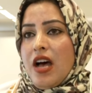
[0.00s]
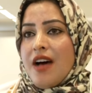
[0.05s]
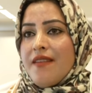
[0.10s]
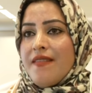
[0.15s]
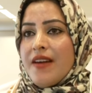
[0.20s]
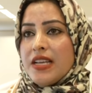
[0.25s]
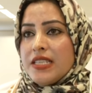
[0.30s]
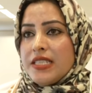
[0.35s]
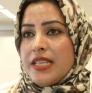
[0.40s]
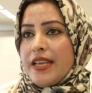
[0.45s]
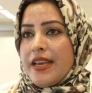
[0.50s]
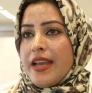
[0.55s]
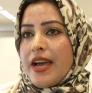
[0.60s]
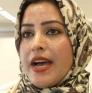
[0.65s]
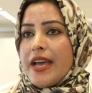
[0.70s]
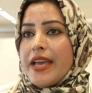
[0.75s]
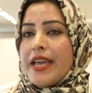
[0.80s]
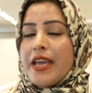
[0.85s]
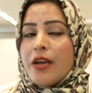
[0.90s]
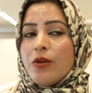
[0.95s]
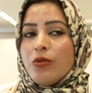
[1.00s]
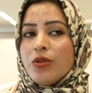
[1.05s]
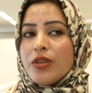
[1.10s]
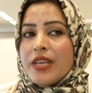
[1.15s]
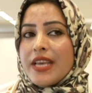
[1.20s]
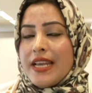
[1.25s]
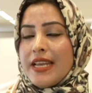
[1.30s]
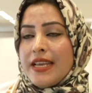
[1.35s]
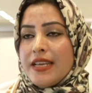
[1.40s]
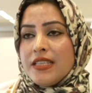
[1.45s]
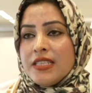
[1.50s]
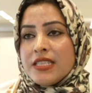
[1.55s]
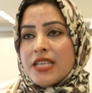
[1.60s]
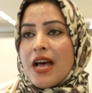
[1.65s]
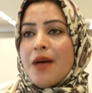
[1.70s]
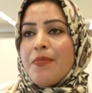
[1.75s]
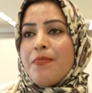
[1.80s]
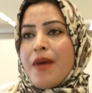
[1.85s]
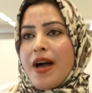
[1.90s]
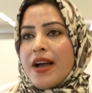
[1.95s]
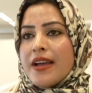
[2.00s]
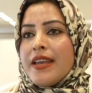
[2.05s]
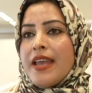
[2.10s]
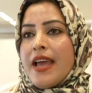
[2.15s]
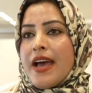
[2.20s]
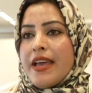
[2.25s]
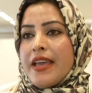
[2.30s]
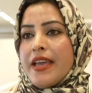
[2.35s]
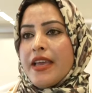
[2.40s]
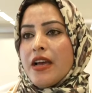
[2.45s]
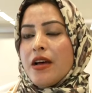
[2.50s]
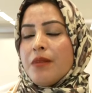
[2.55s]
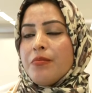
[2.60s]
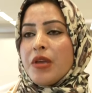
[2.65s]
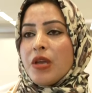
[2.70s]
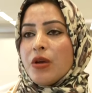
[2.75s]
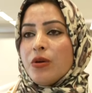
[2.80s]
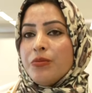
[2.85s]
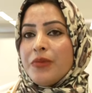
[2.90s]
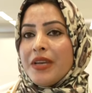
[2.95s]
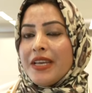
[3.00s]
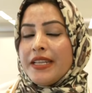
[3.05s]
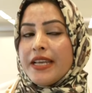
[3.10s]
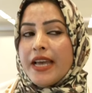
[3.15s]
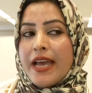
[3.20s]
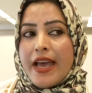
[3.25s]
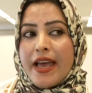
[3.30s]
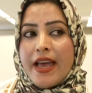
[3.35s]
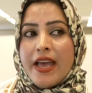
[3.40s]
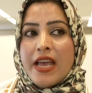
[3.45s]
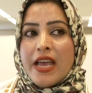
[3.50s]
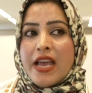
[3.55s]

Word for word: आवाज़ देने आए हैं उनके लिए इंसाफ मांगने आए हैं हमें उम्मीद है